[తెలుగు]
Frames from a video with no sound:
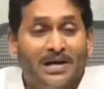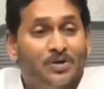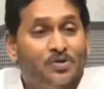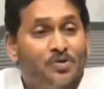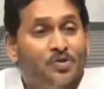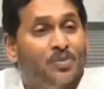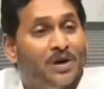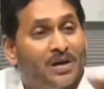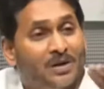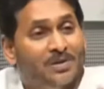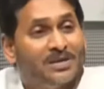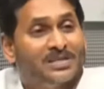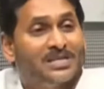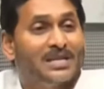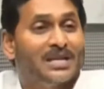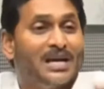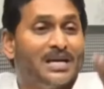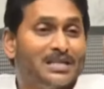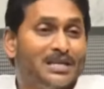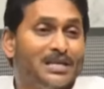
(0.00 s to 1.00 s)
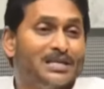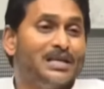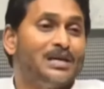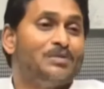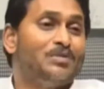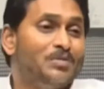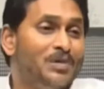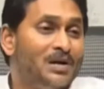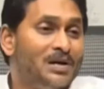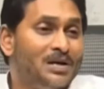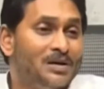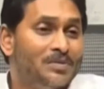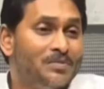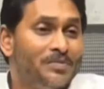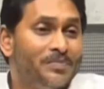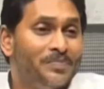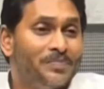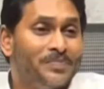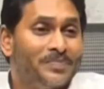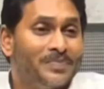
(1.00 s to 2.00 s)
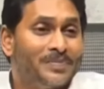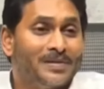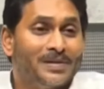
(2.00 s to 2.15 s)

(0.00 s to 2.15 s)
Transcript: మాట్లాడుతూ మనమే సనాతన ధర్మం అనడం